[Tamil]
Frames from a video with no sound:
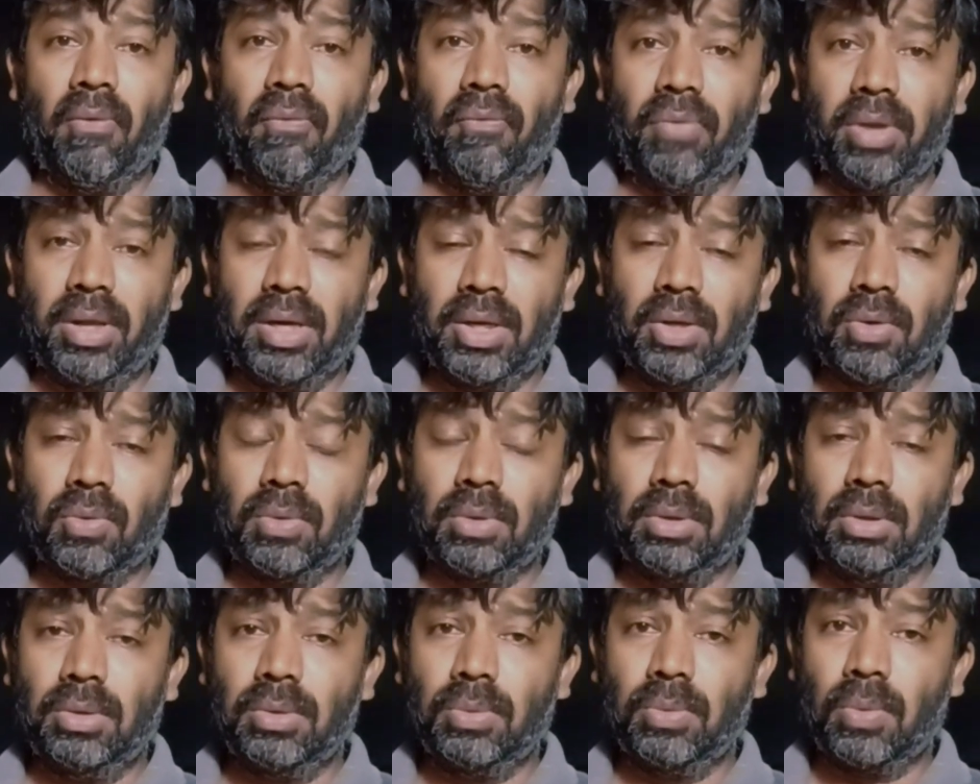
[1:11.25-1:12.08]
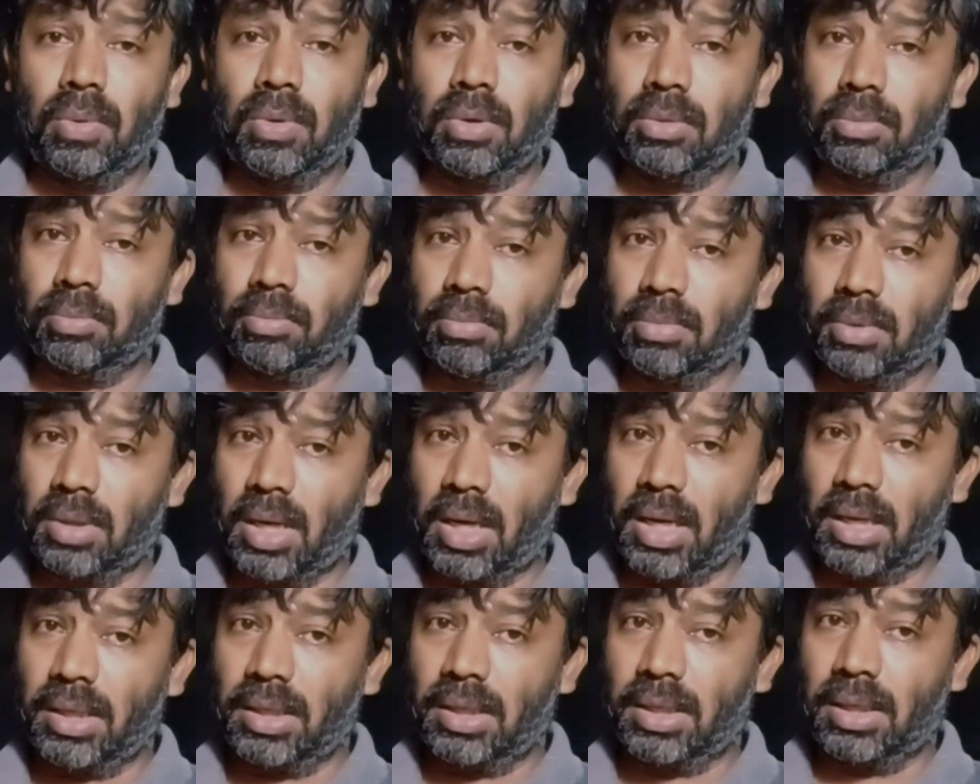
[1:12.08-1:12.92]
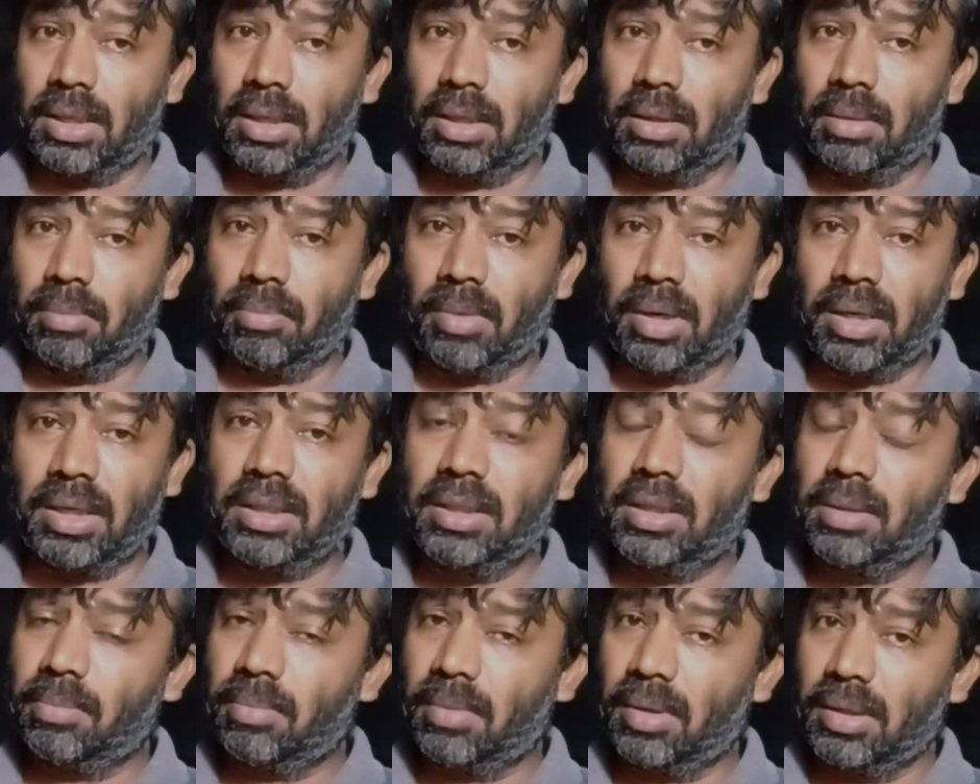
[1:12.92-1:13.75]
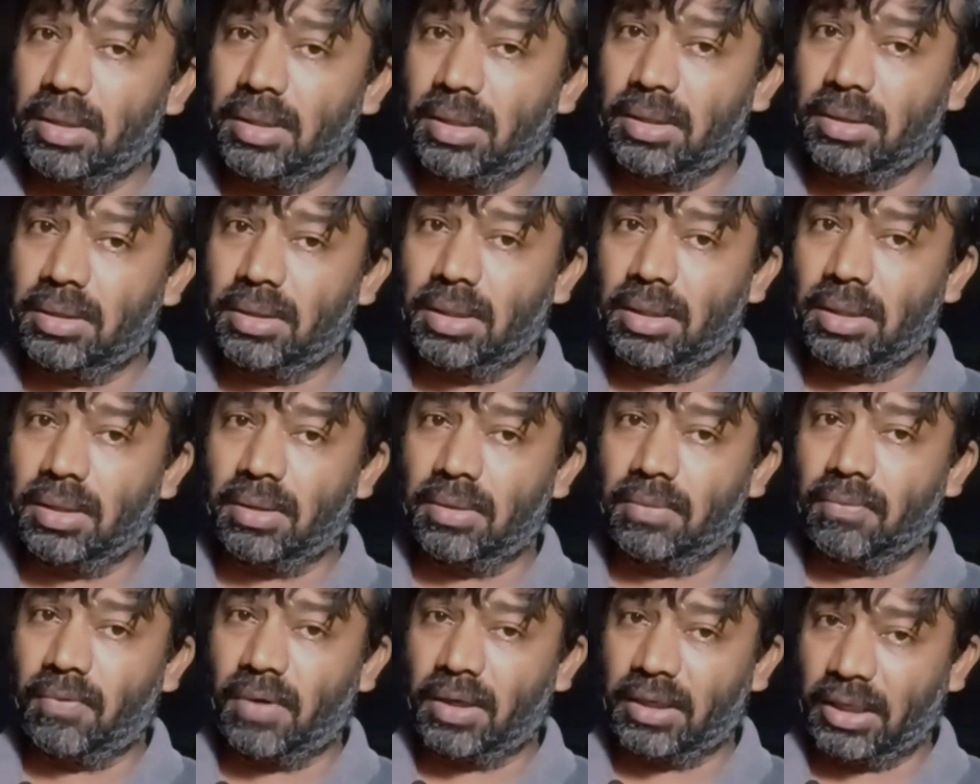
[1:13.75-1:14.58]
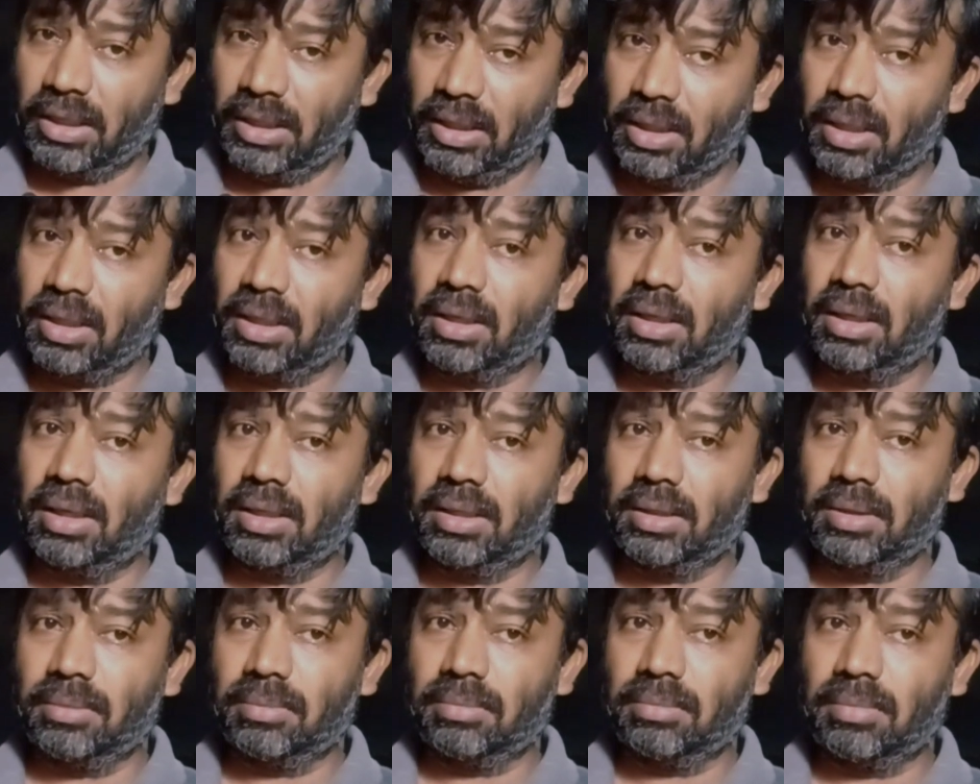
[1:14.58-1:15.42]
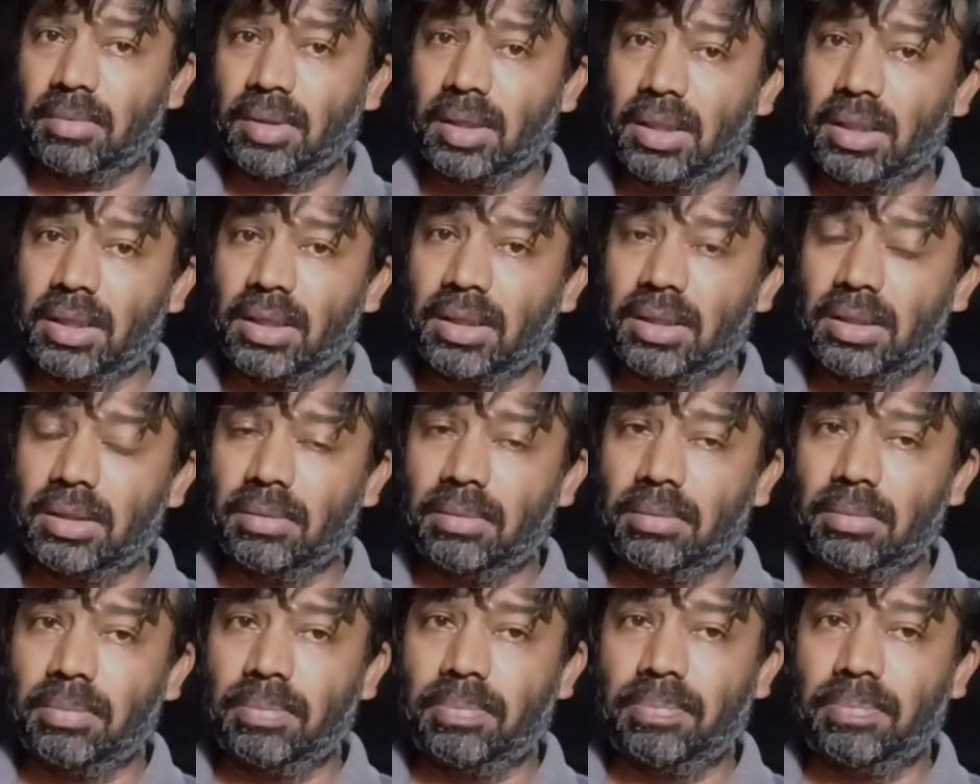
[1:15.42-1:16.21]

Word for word: வெறிகொண்டு ஓடும் நாய்கள் மனித மனிதத்தின் வக்கிரங்களையும் அதற்கு